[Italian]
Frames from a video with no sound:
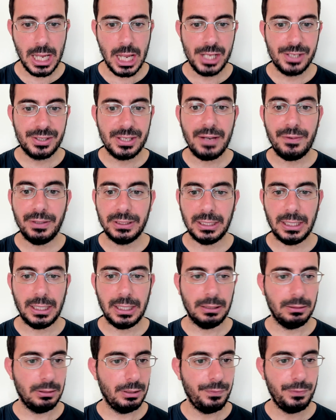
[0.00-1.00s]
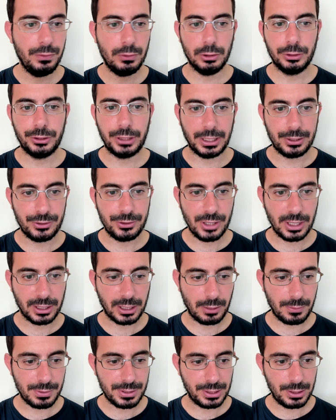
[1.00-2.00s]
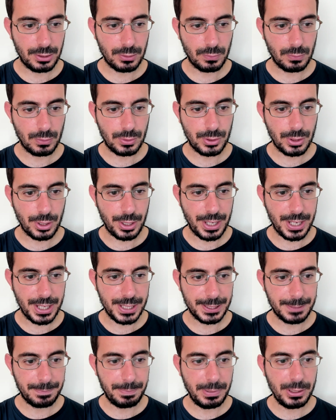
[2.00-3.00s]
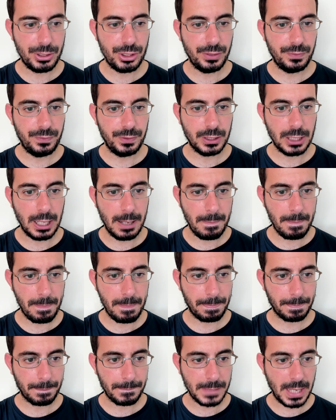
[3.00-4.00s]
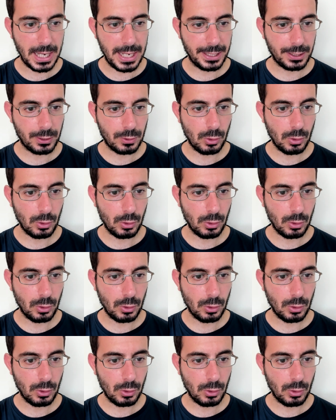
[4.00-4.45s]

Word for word: Se avete difficoltà c'è anche questa discussione specifica, ecco